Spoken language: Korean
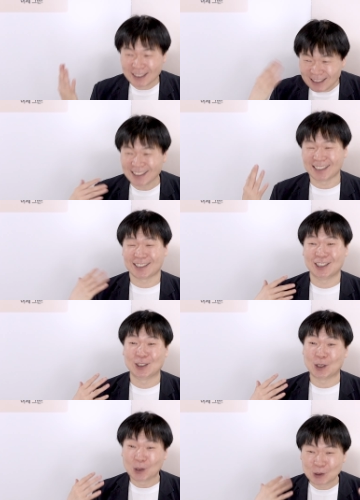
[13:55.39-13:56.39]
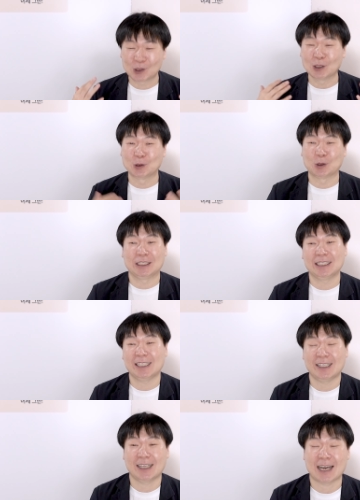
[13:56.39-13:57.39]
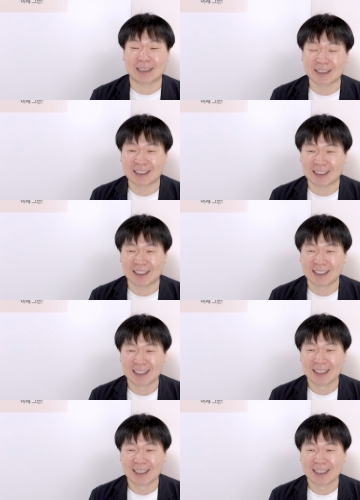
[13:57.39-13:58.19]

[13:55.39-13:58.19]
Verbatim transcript: 늘 듣거든 어떤 조직에 가든지